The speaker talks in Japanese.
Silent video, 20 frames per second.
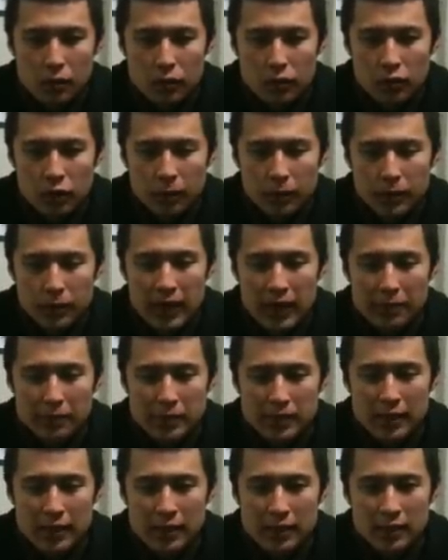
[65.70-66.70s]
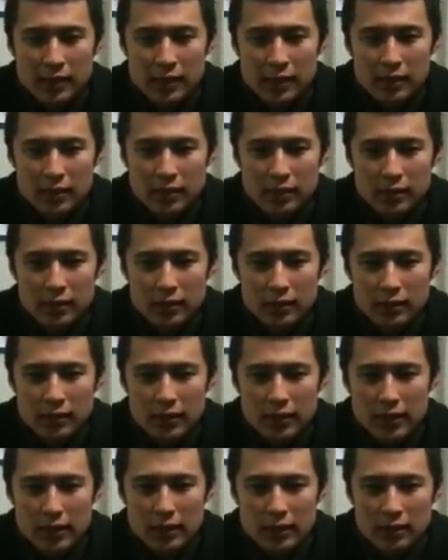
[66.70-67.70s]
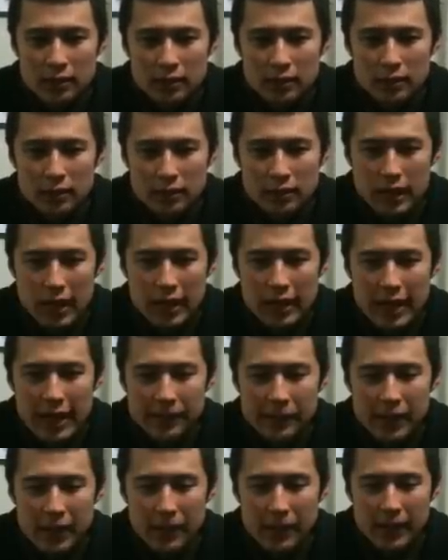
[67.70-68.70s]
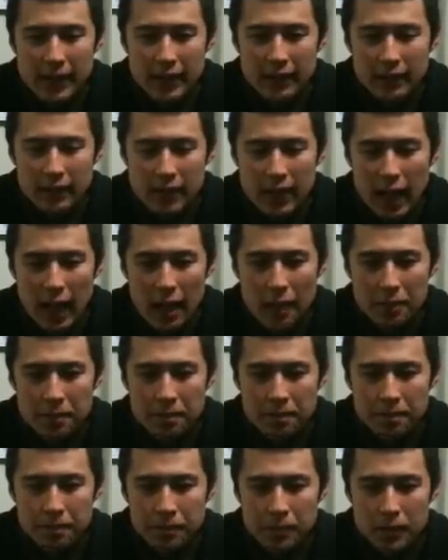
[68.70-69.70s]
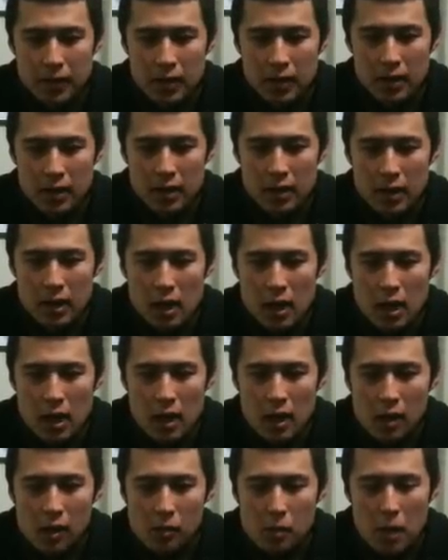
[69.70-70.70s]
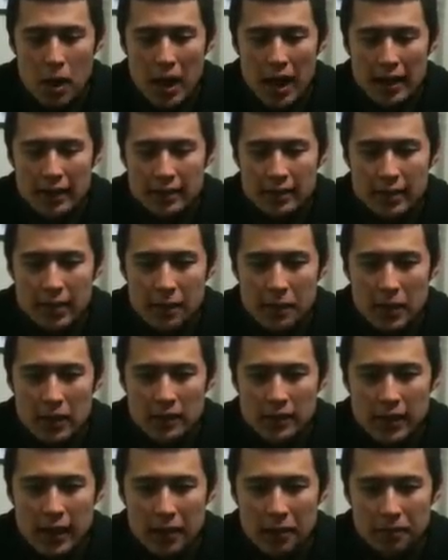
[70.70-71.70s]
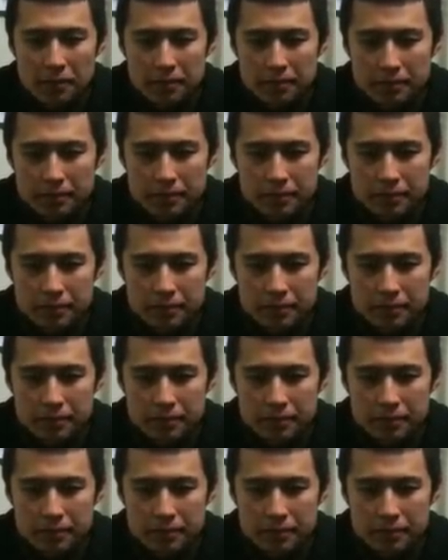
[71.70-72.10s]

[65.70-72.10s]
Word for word: もうトリプルアクセルを何回も決めたりとかもう浅田真央さ